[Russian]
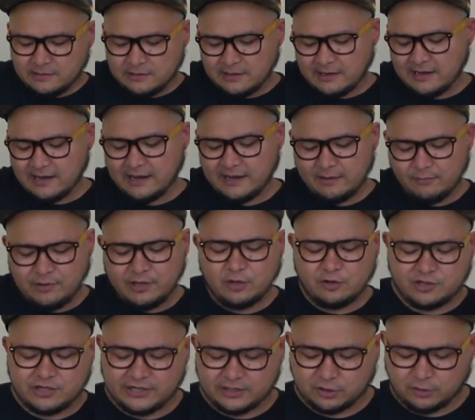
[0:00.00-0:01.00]
А, и мы
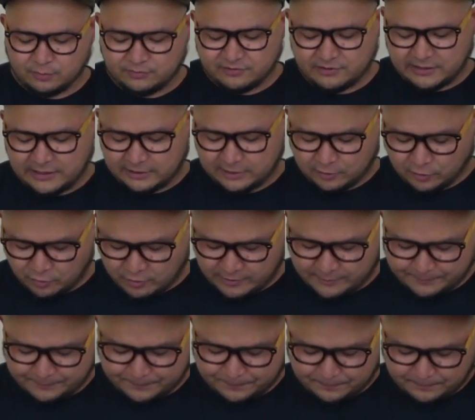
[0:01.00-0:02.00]
ее сейчас, собственно,
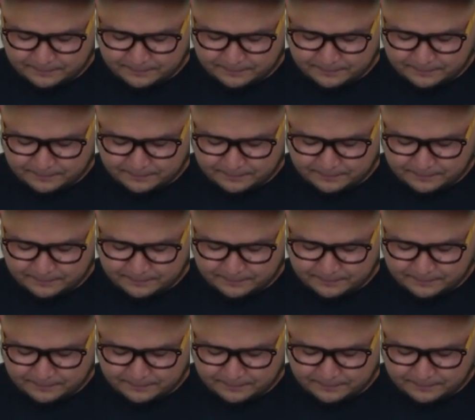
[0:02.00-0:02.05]
откроем.